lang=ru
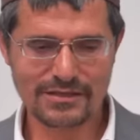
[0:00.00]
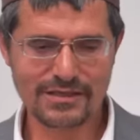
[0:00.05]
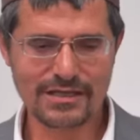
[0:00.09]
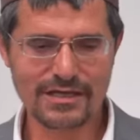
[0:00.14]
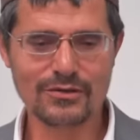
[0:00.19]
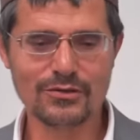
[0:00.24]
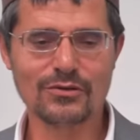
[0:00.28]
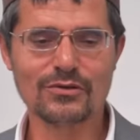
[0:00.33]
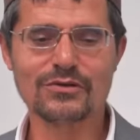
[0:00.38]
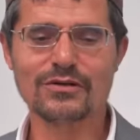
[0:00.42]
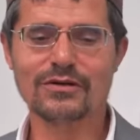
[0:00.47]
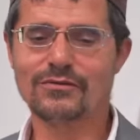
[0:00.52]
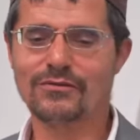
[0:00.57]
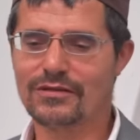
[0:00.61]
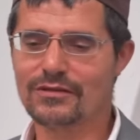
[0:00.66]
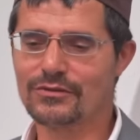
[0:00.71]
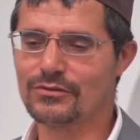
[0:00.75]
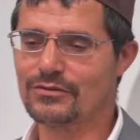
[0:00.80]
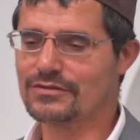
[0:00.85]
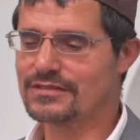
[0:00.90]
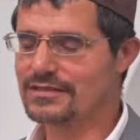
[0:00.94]
Аллаху
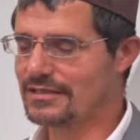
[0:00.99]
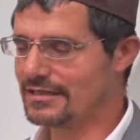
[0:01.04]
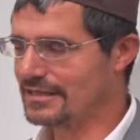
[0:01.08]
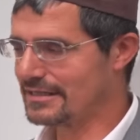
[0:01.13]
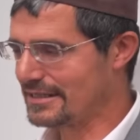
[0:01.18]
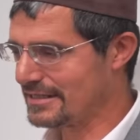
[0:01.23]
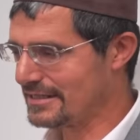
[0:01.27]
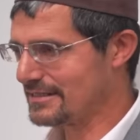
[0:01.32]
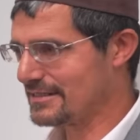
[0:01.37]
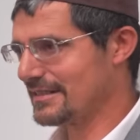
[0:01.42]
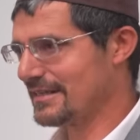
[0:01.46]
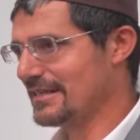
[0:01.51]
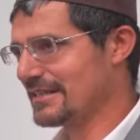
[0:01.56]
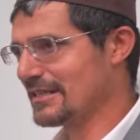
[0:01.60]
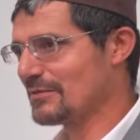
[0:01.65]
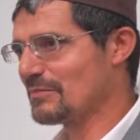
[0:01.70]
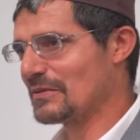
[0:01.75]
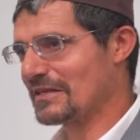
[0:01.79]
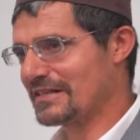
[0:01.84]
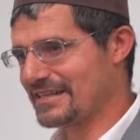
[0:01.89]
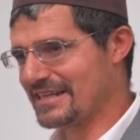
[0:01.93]
хвалу за этот, за этот
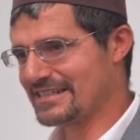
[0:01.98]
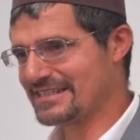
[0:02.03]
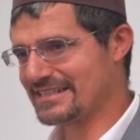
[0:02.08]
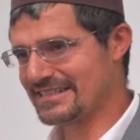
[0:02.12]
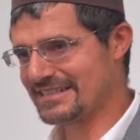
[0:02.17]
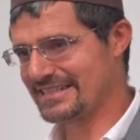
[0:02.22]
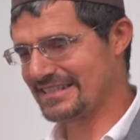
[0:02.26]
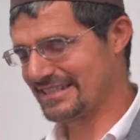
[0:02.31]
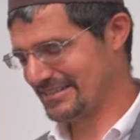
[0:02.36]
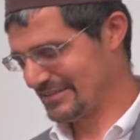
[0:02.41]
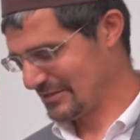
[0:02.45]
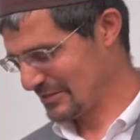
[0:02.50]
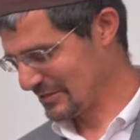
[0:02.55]
прекрасный день.